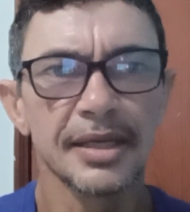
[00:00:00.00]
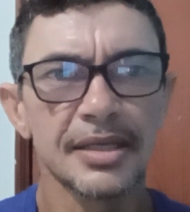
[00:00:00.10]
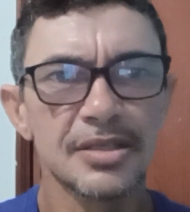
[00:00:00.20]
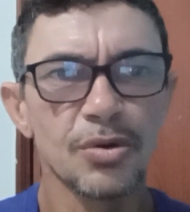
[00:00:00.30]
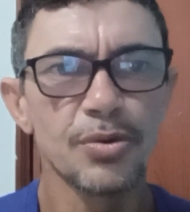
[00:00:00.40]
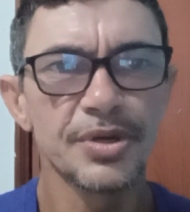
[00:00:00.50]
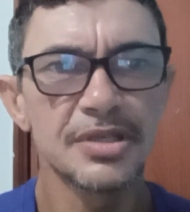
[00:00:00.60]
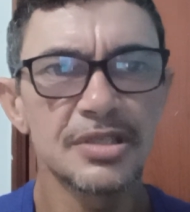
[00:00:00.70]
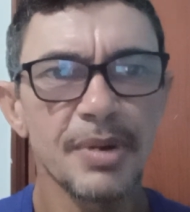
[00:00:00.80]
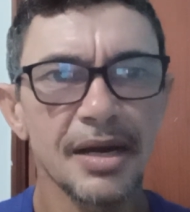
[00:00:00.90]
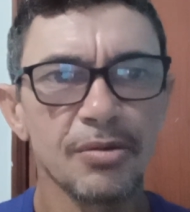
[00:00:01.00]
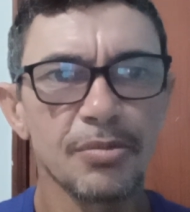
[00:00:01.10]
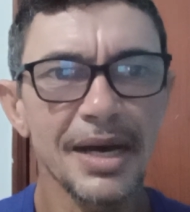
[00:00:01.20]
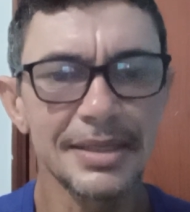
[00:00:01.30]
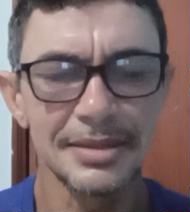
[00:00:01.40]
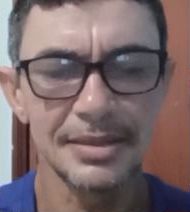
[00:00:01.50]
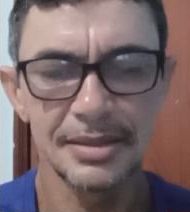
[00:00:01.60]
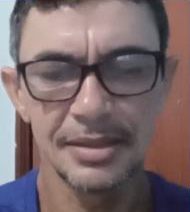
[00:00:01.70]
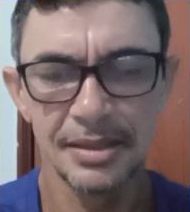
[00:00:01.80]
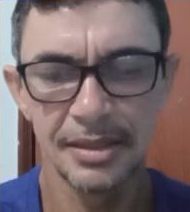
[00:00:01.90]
que são ruins para um país.